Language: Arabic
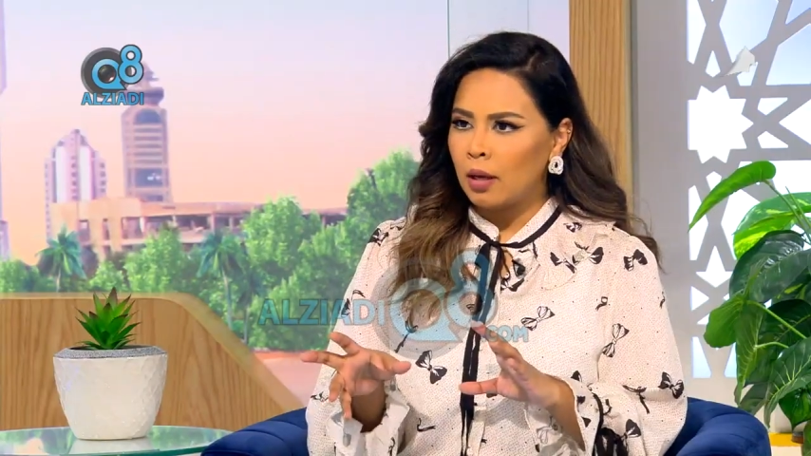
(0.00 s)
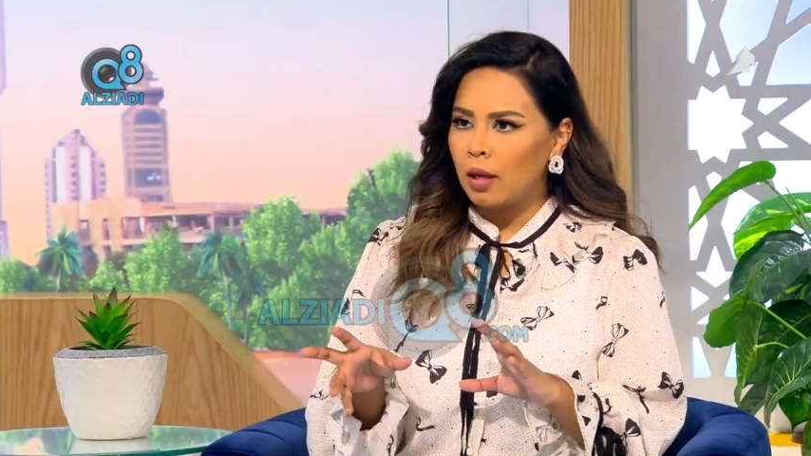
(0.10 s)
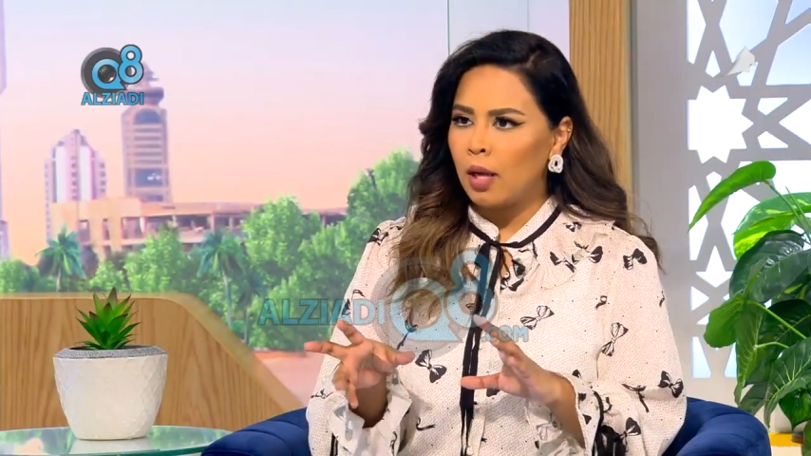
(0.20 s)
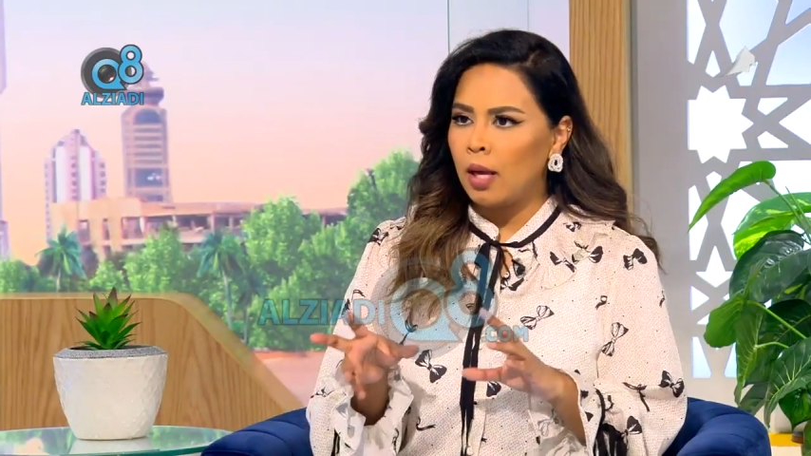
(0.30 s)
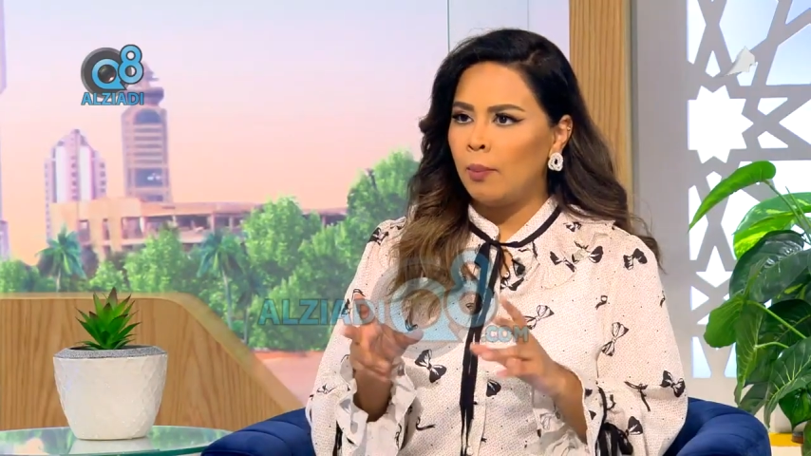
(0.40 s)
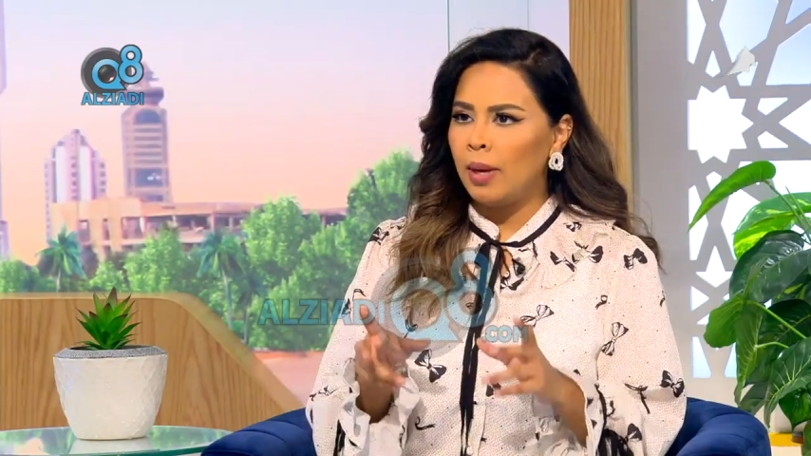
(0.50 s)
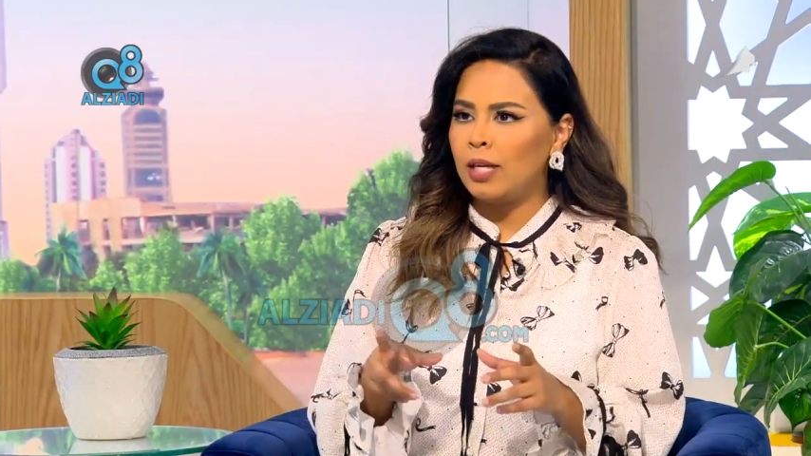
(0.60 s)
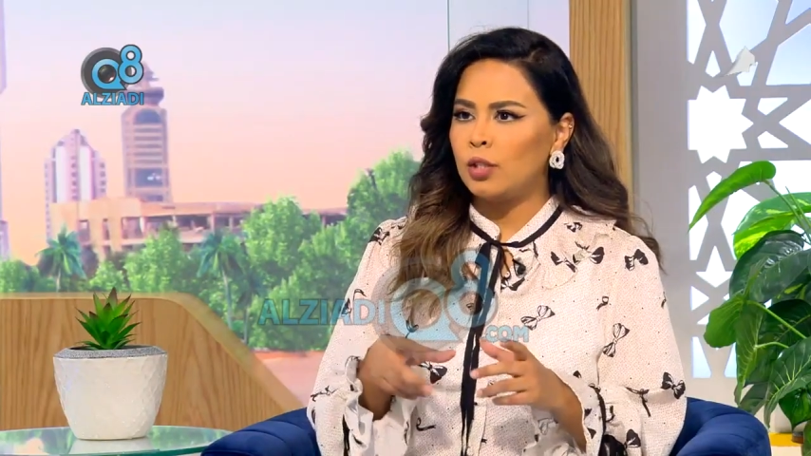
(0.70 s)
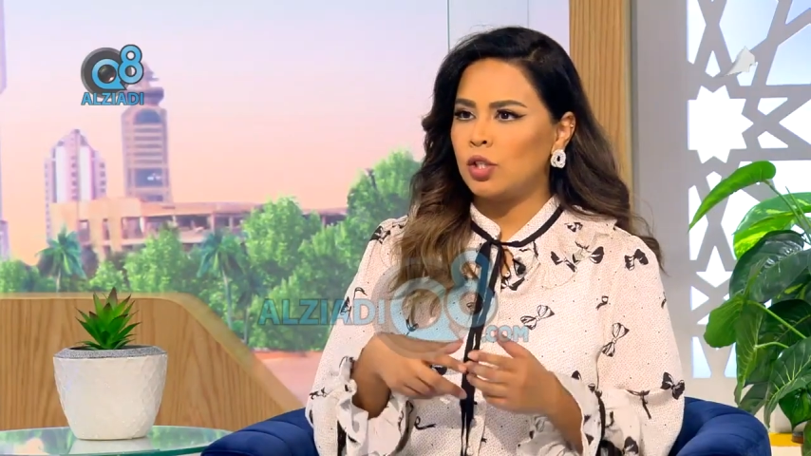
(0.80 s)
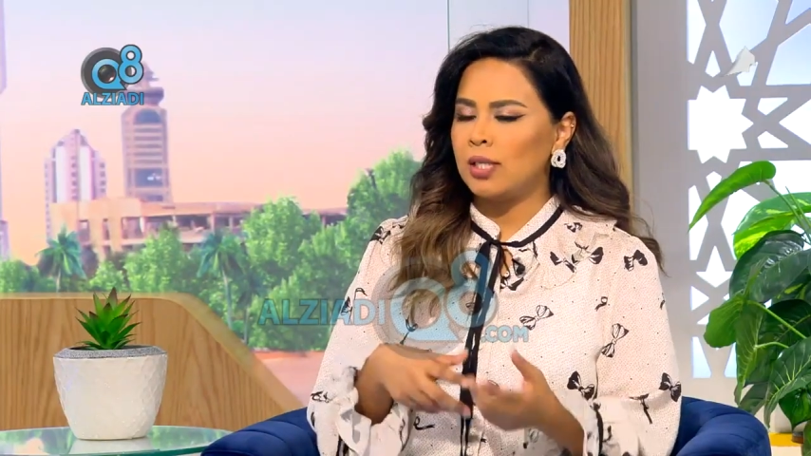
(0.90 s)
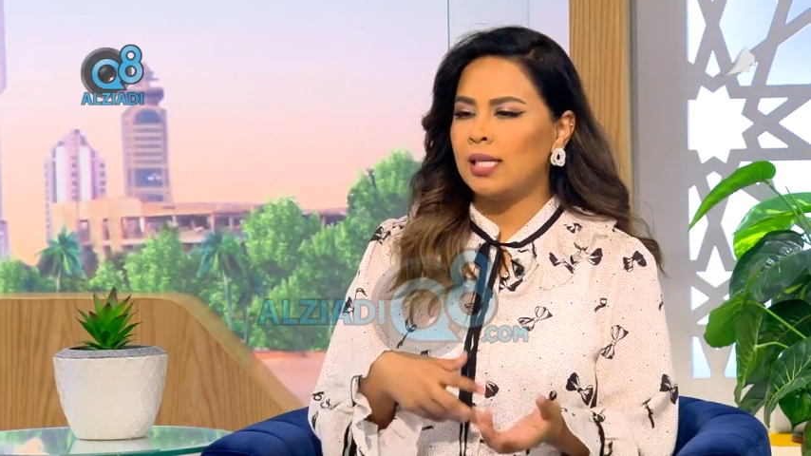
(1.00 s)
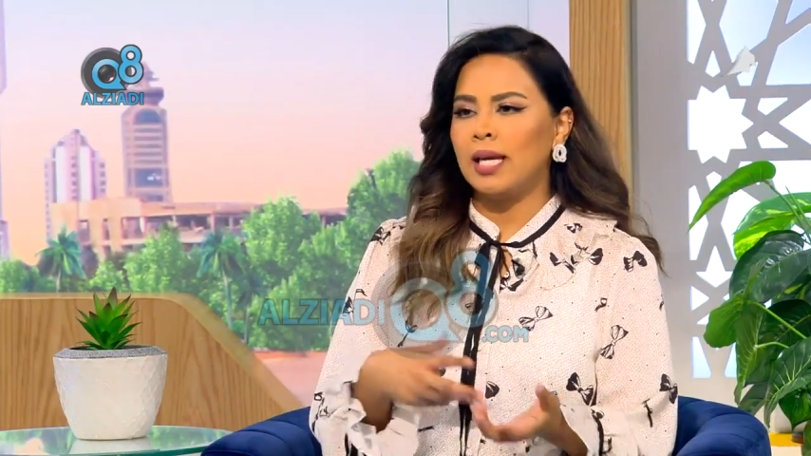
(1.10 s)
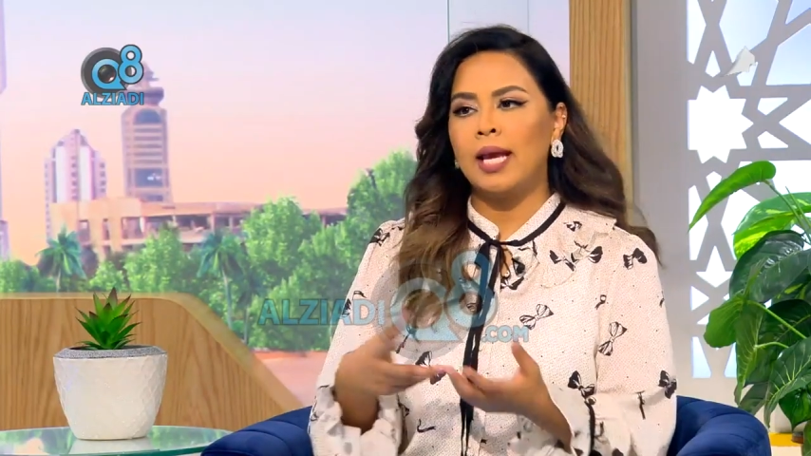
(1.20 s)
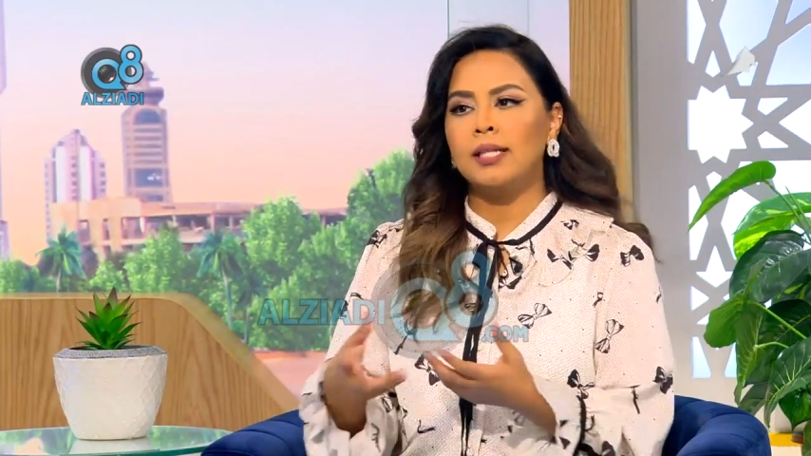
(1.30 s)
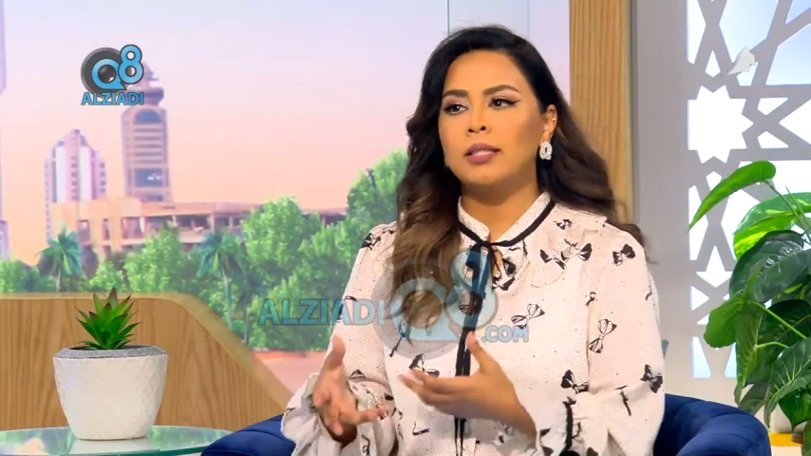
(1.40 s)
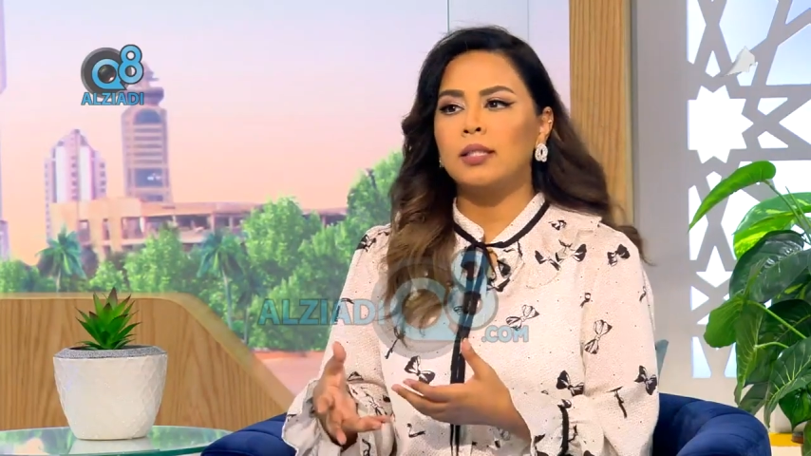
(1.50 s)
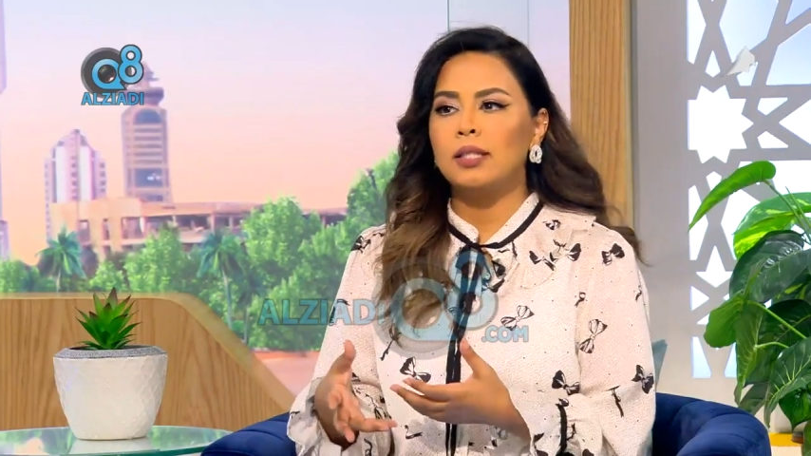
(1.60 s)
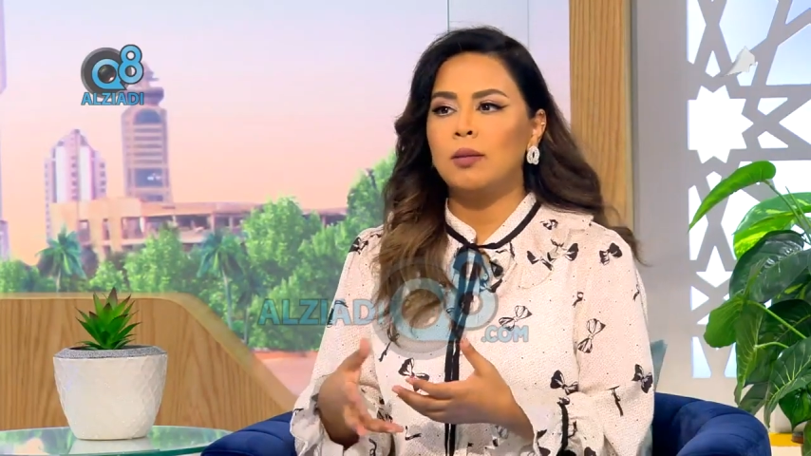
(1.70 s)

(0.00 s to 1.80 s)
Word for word: آه، بين الشخص اللي قاعد ينتقدنا